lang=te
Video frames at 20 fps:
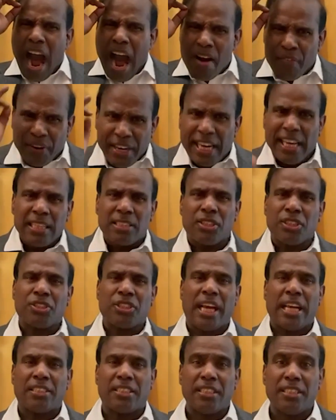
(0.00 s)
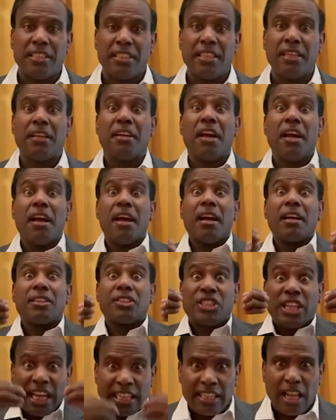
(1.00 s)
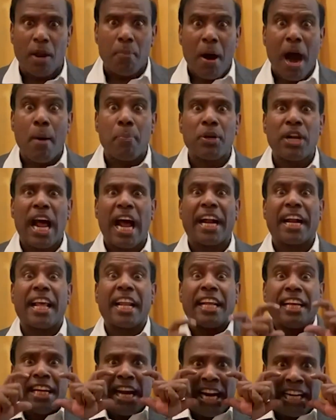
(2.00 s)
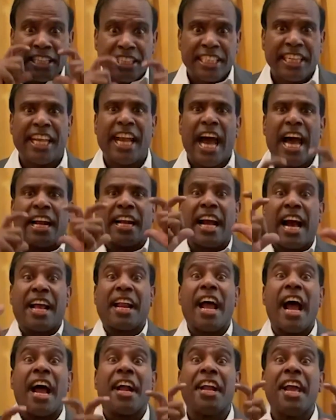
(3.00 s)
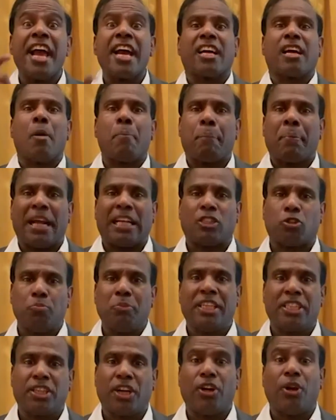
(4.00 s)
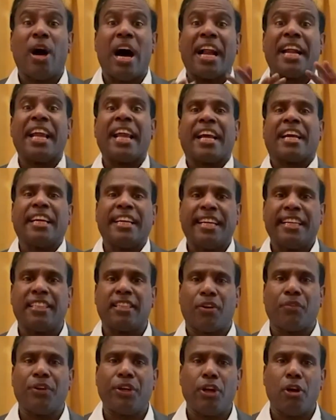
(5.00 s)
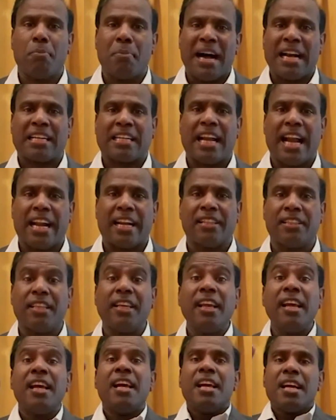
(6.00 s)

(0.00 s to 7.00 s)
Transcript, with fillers: అవినీతి చేసింది చంద్రబాబు నాయుడు అని ఎన్టీఆర్ గారే అనేక ప్రెస్ మీట్లో అనేక ఇంటర్వ్యూలో మాట్లాడింది